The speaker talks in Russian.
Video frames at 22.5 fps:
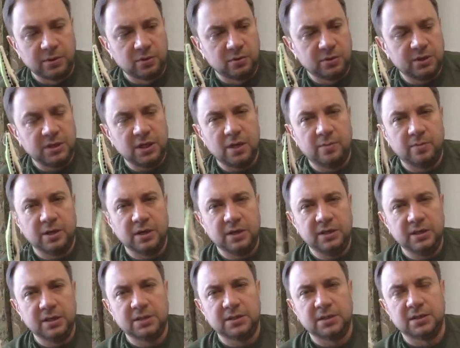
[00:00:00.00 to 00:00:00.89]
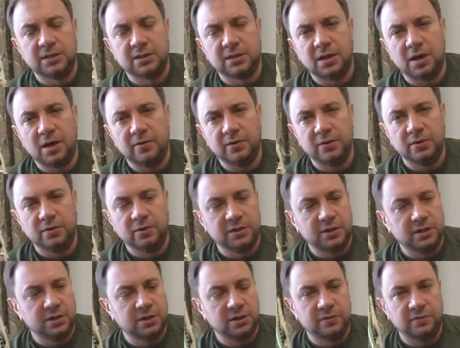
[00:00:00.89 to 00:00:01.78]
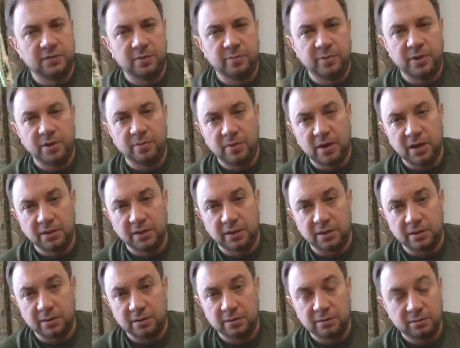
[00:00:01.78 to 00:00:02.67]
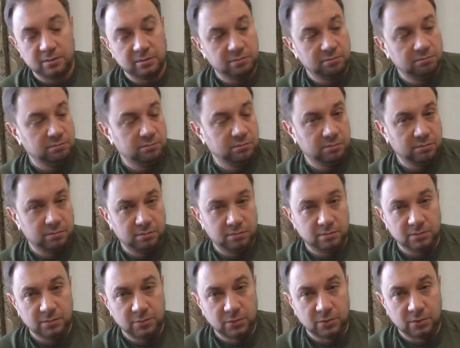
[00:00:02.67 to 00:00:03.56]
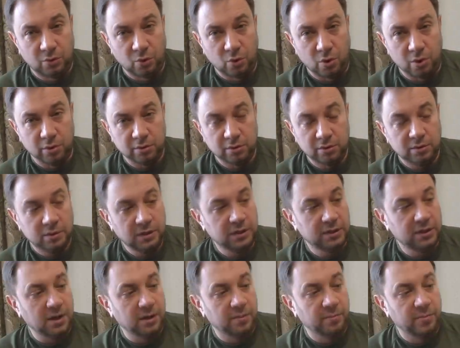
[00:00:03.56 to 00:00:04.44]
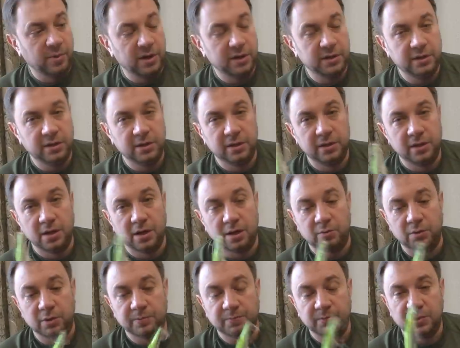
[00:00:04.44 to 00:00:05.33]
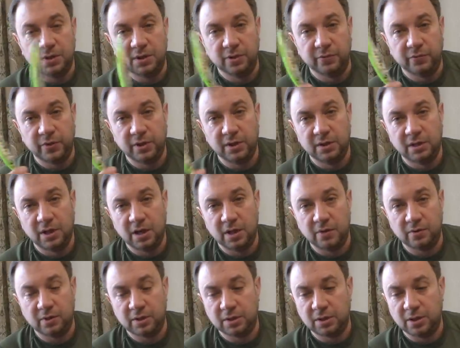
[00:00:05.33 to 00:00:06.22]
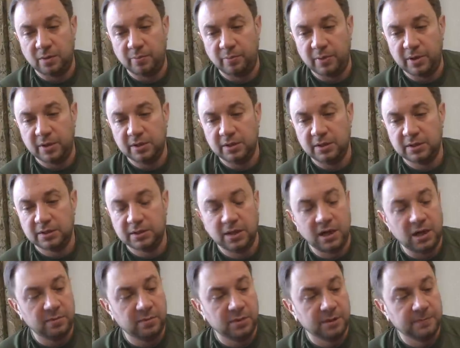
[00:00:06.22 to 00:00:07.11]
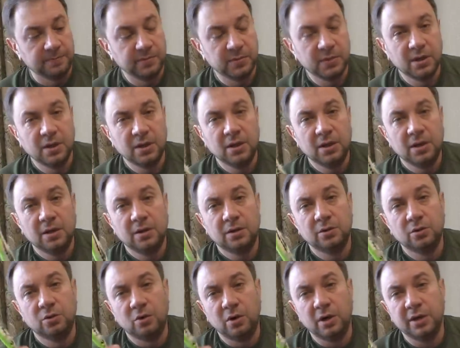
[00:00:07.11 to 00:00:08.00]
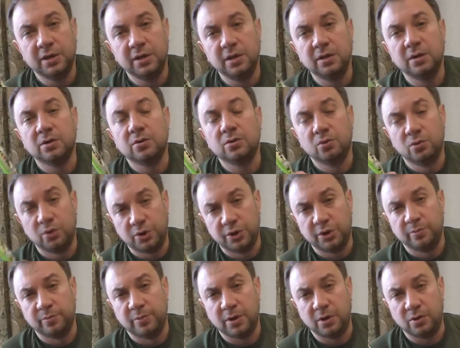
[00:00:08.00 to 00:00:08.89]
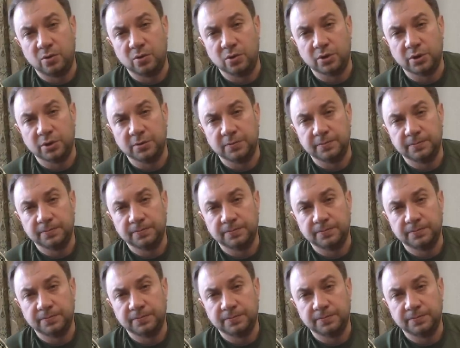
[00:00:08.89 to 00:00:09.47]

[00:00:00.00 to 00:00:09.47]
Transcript: друзья мои, если сравнивать эти две приманки, Трон от компании Герман и Фридайвер от компании Сальма, то они очень похожи.